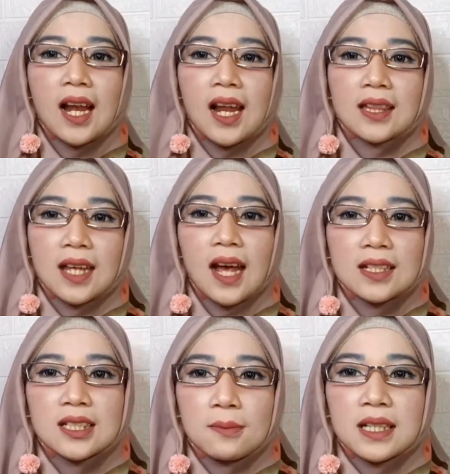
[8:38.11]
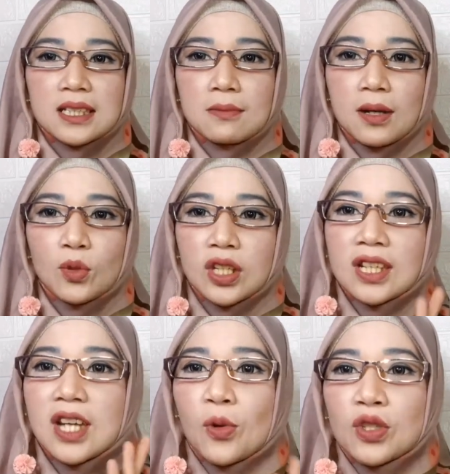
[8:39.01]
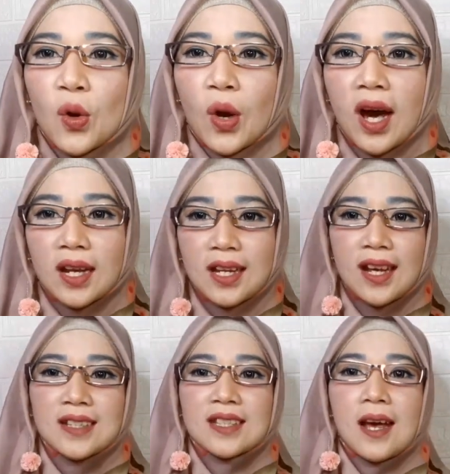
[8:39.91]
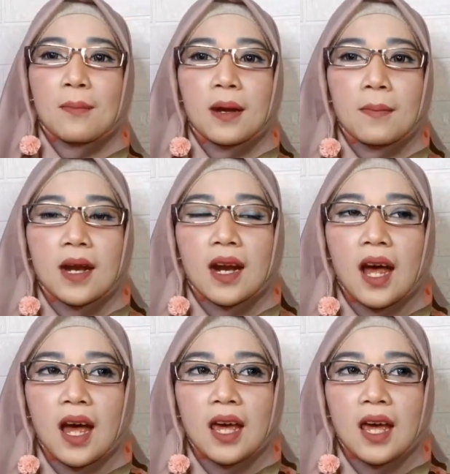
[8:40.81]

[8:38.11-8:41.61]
latihan semaksimal mungkin jauh-jauh hari guys ya benar-benar